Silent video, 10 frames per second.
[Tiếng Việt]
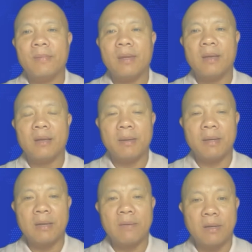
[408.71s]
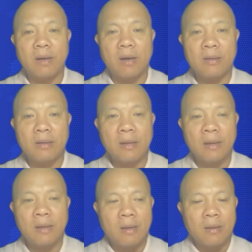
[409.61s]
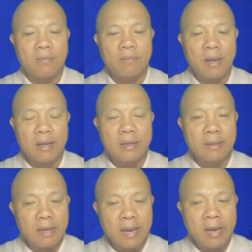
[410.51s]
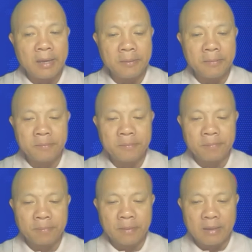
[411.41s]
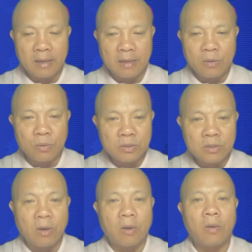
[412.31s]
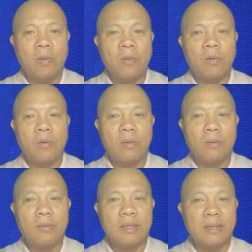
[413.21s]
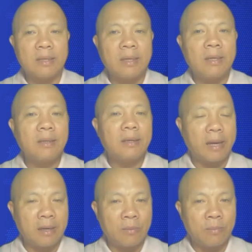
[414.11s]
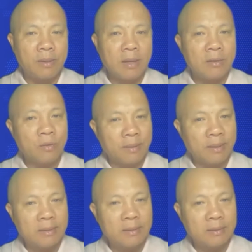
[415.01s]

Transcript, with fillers: à, các bạn cần phải có nhé. Và cái thứ hai là cái cuốn sổ nhật ký thực hành lòng biết ơn của mình.